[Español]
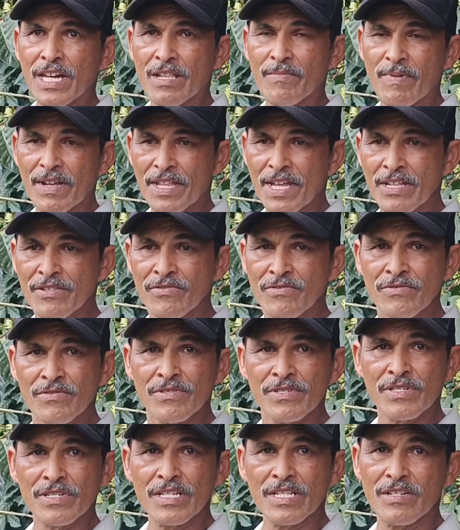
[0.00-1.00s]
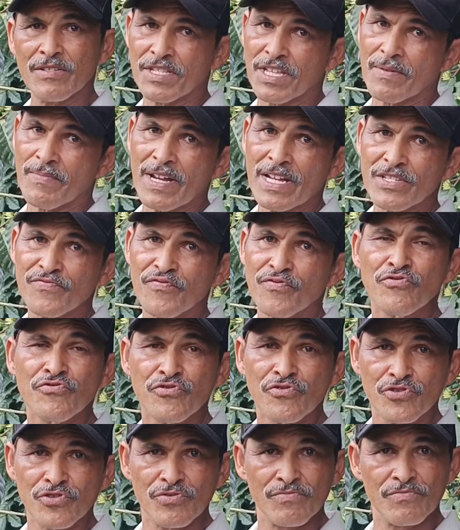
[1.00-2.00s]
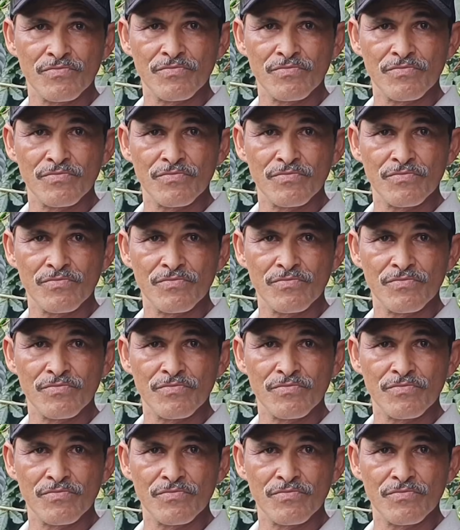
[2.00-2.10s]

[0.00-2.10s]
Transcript: el banano y los demás frutos.